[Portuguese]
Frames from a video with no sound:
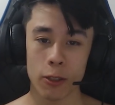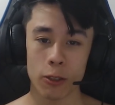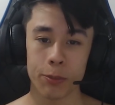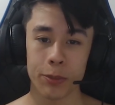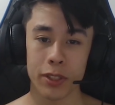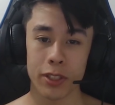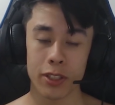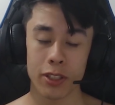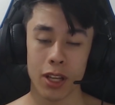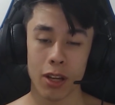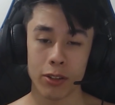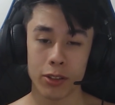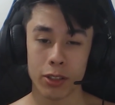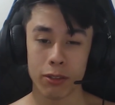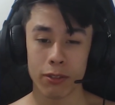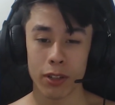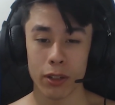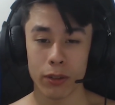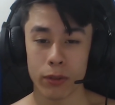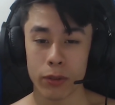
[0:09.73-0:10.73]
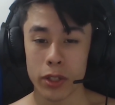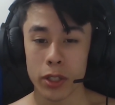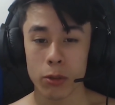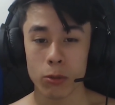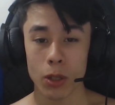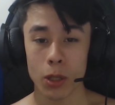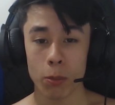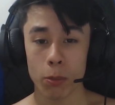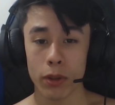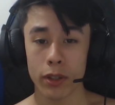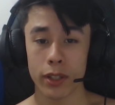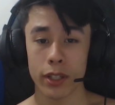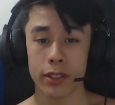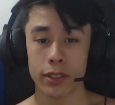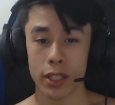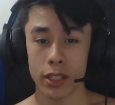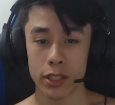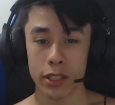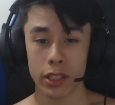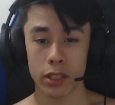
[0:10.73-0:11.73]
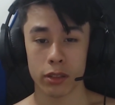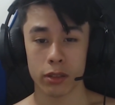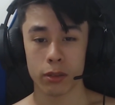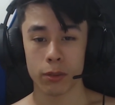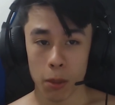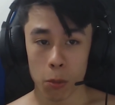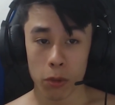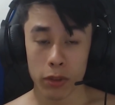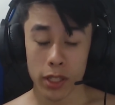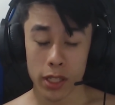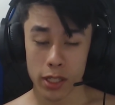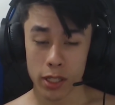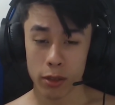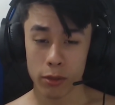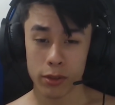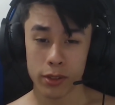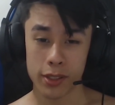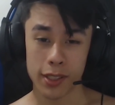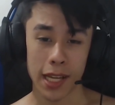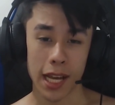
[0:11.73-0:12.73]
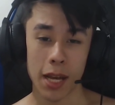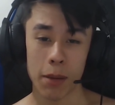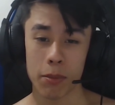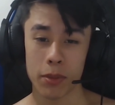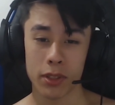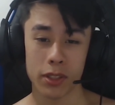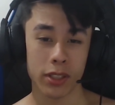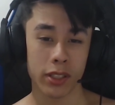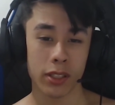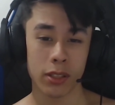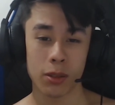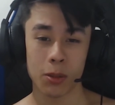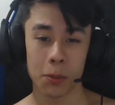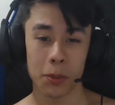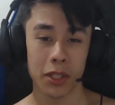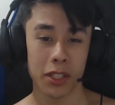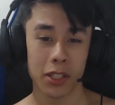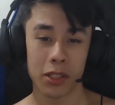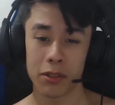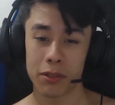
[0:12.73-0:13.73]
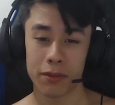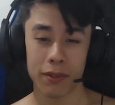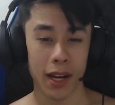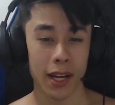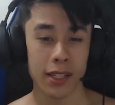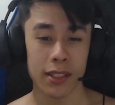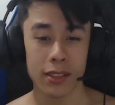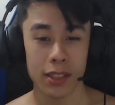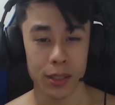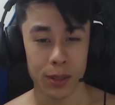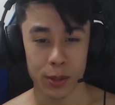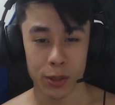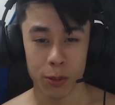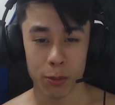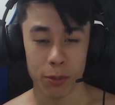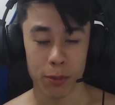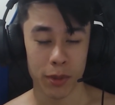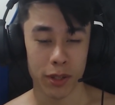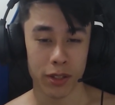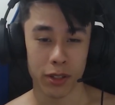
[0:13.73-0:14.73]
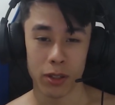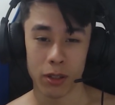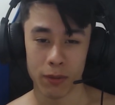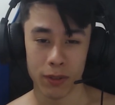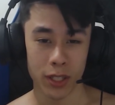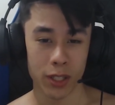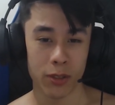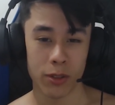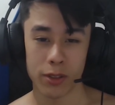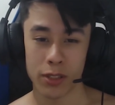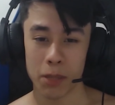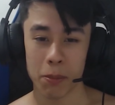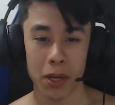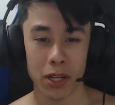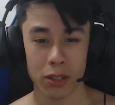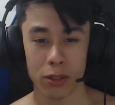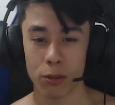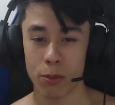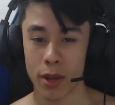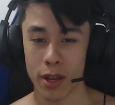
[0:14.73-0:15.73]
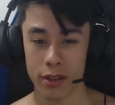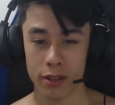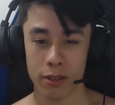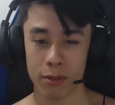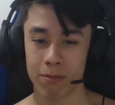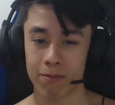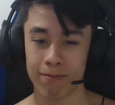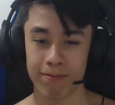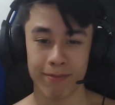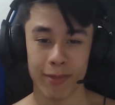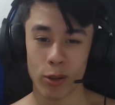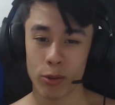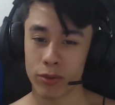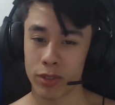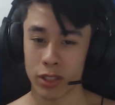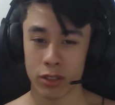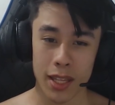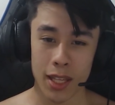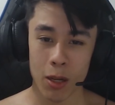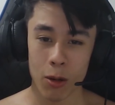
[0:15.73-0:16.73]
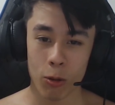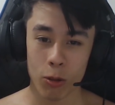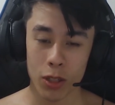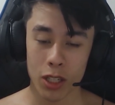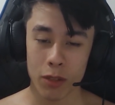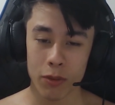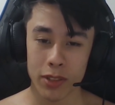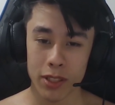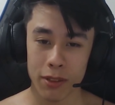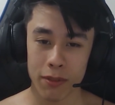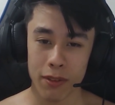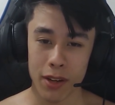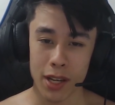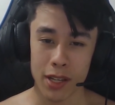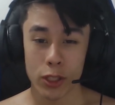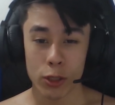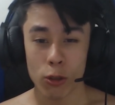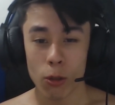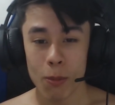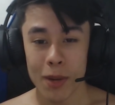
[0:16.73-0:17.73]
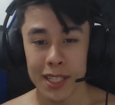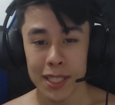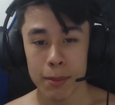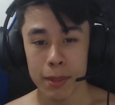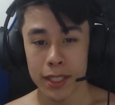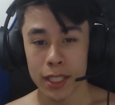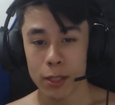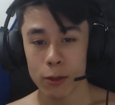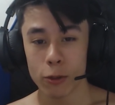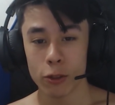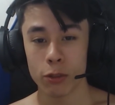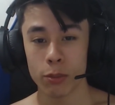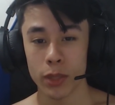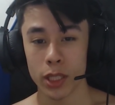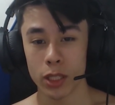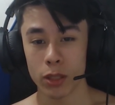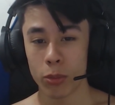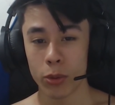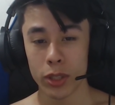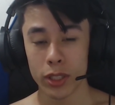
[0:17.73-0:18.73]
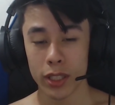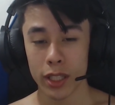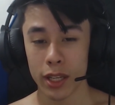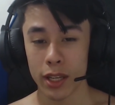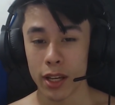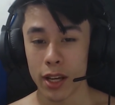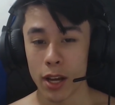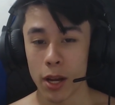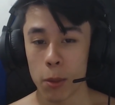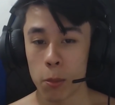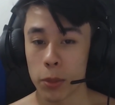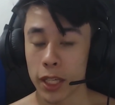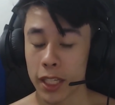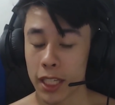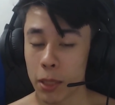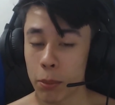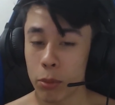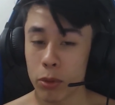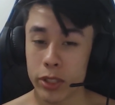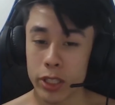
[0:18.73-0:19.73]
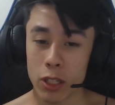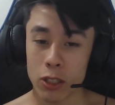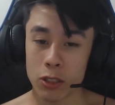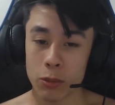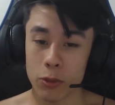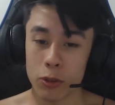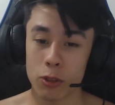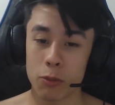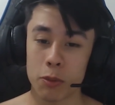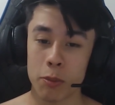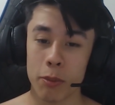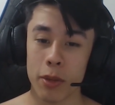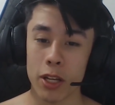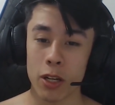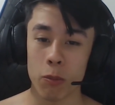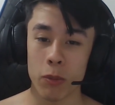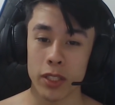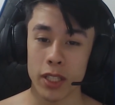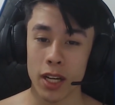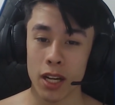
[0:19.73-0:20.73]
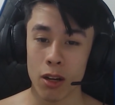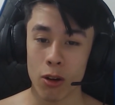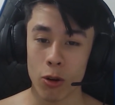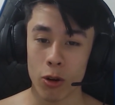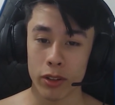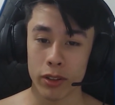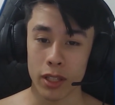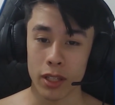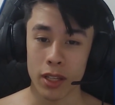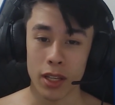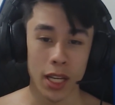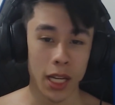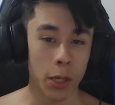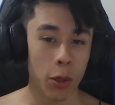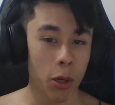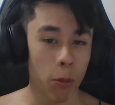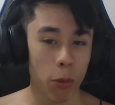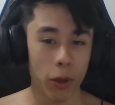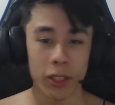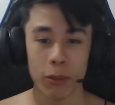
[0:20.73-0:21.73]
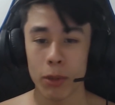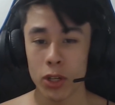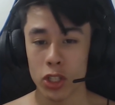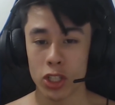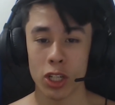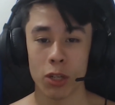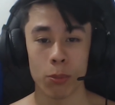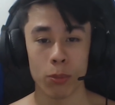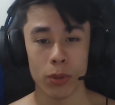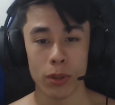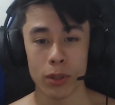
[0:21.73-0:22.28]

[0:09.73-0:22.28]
os minions ao seu favor e qual a importância disso? Muita gente não sabe disso, muita gente não faz isso. Tipo, mano, eu não vejo isso abaixo do mestre. Não vejo. Então, o que você faz? Comece batendo nos minions. Por quê? Porque quem puxar os minions primeiro, manda na rota. Não importa o matchup.